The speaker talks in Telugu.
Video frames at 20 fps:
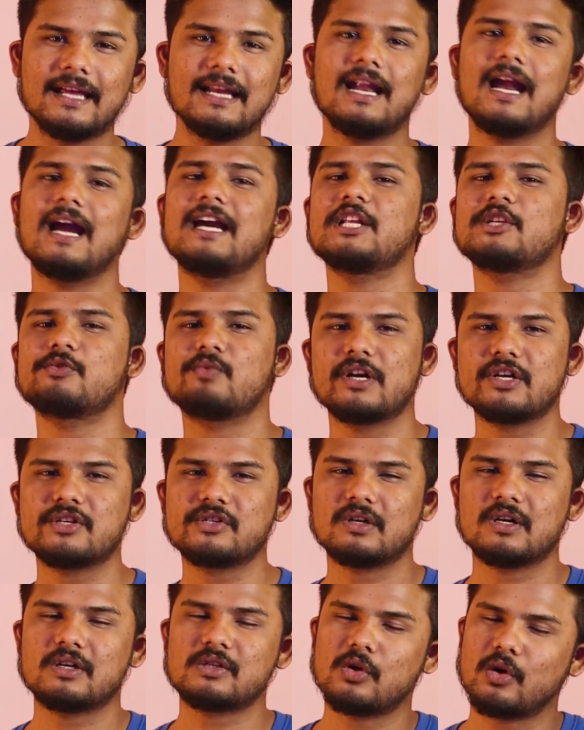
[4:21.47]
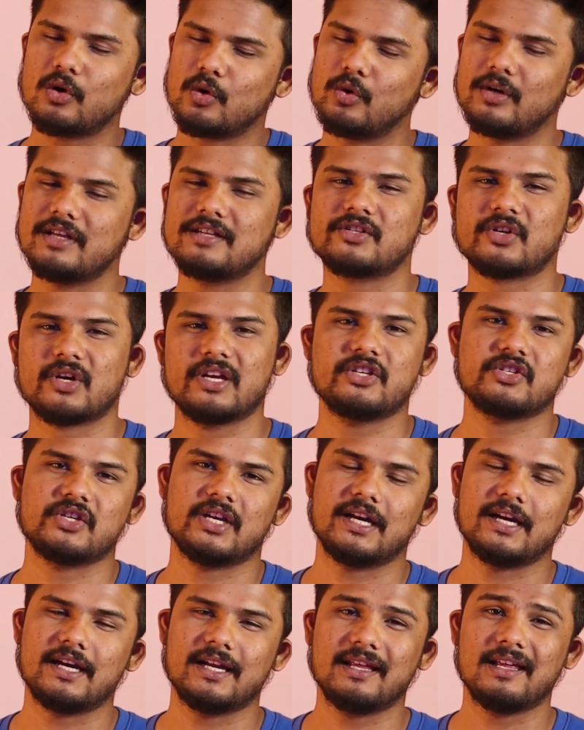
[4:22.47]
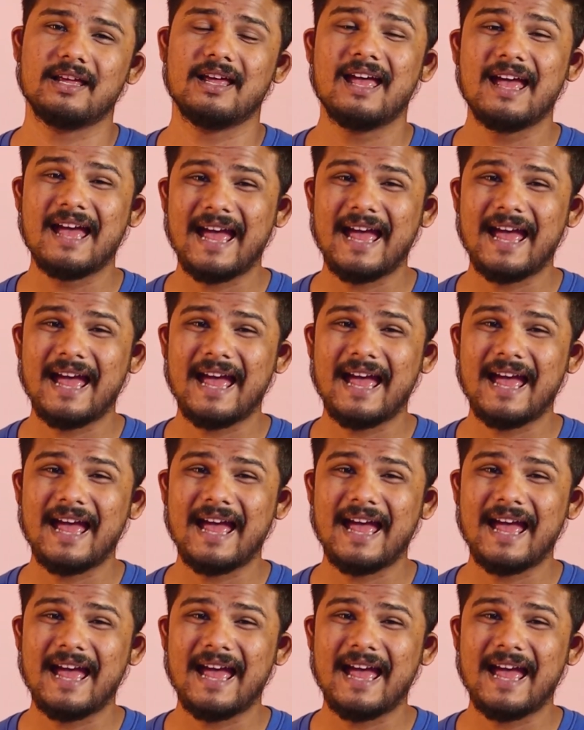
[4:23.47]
ఇలాంటి స్వెట్ షర్ట్స్ ఆర్ హుడీస్ ట్రై చేయండి